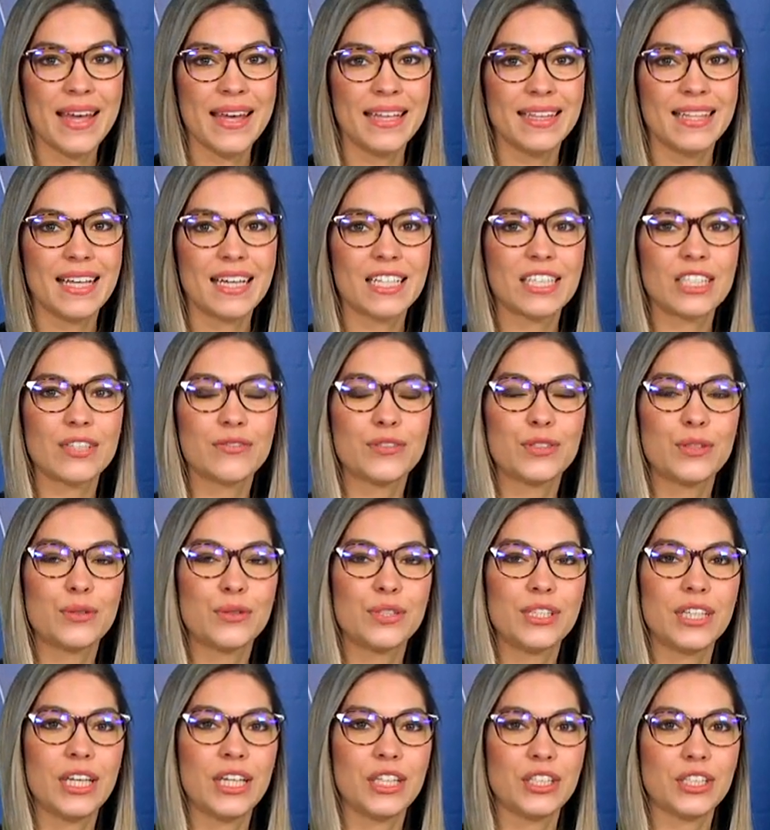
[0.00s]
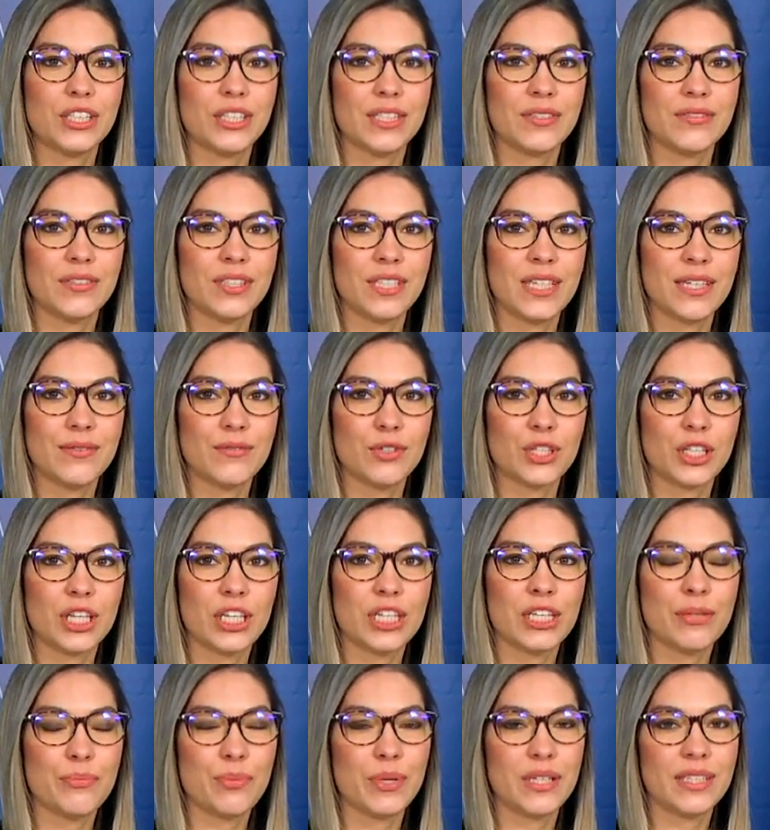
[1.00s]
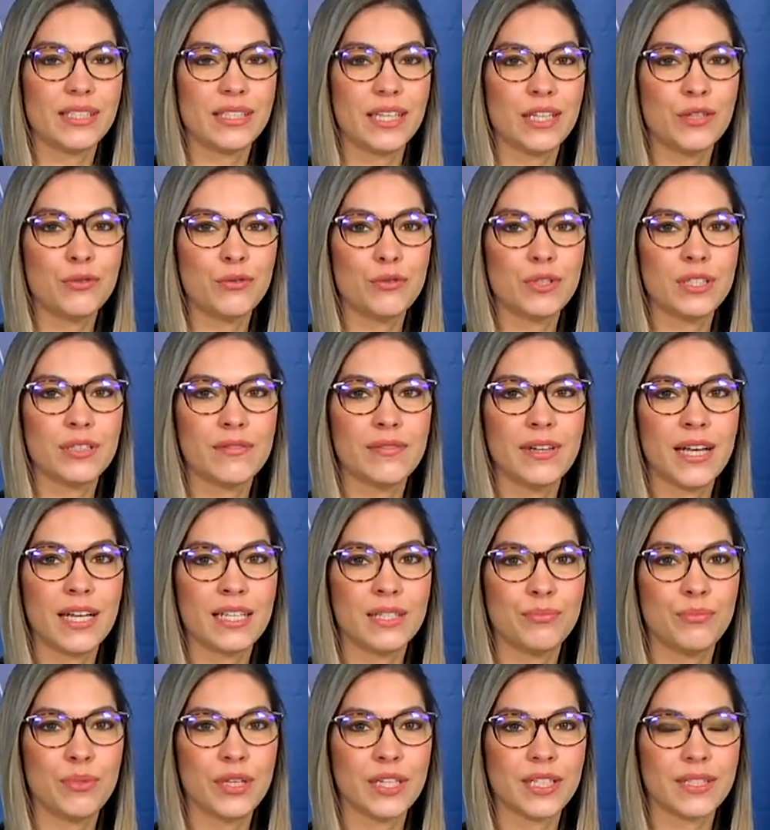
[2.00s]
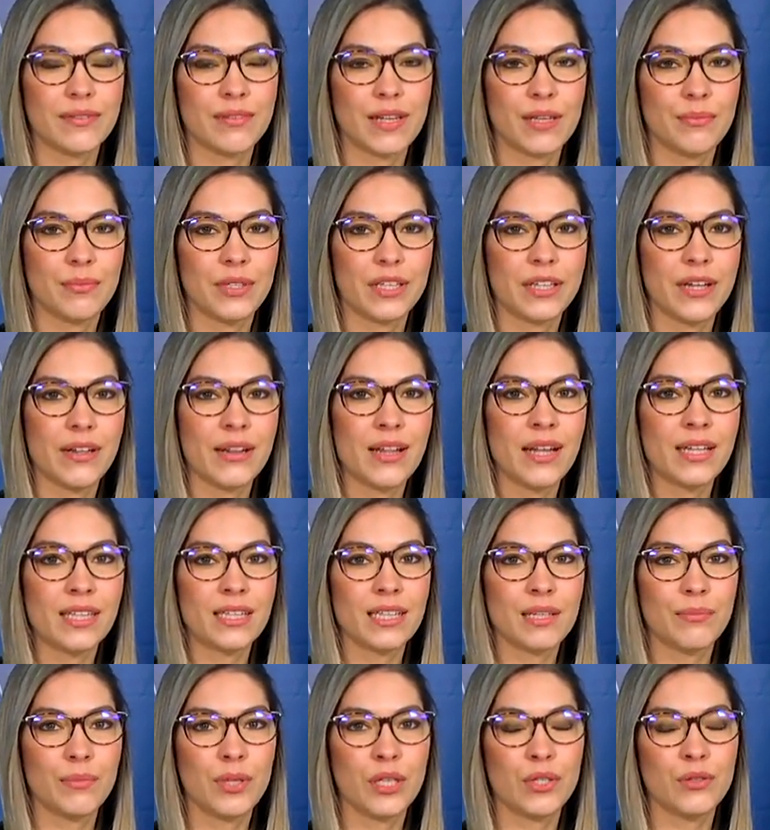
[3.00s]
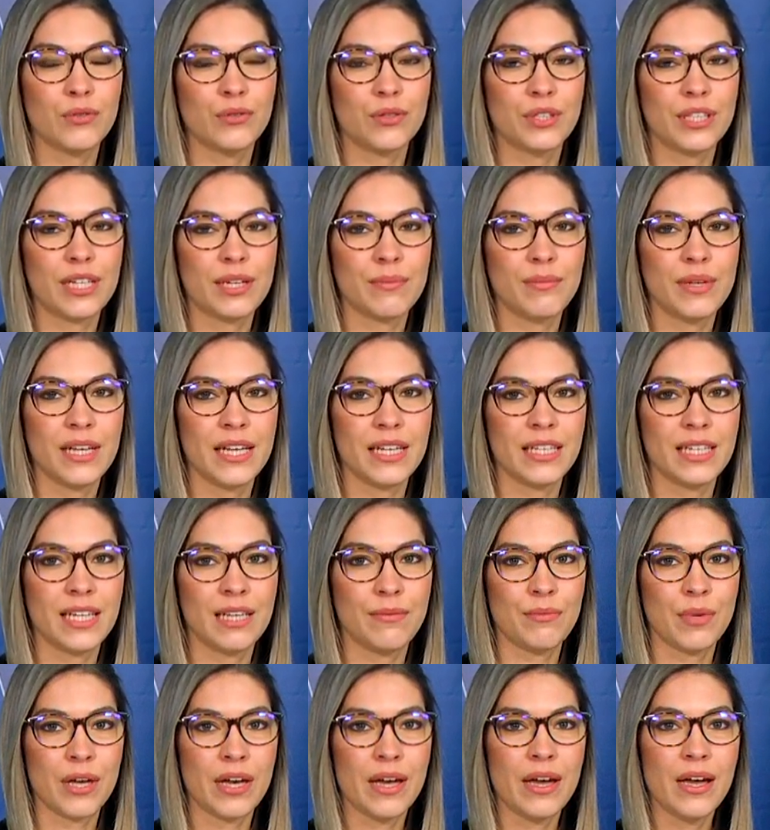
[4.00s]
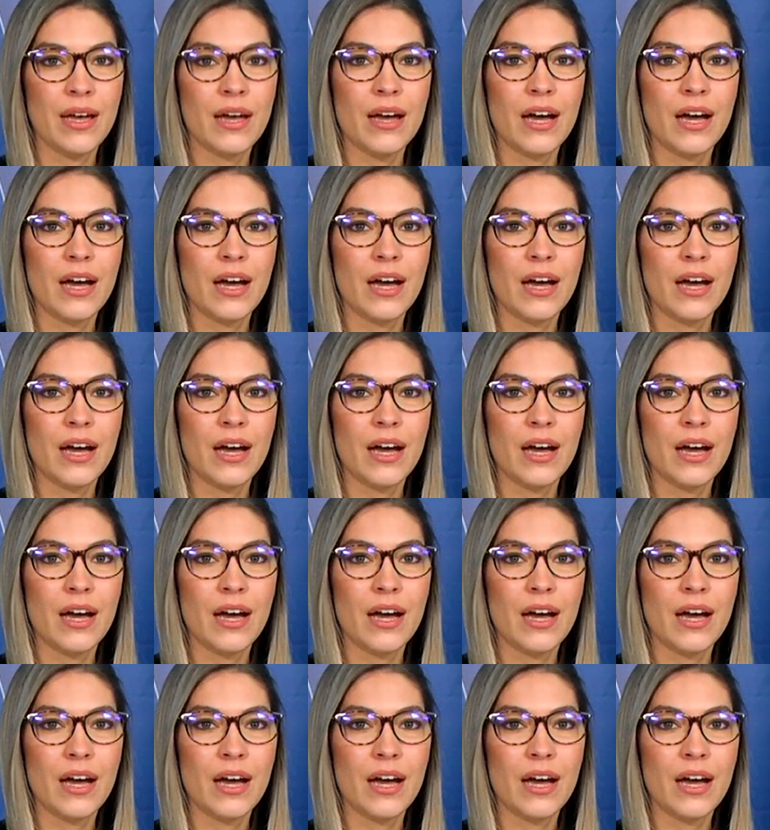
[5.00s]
Даже в студенчестве девушки не перестают удивлять мир своими талантами и устремлениями.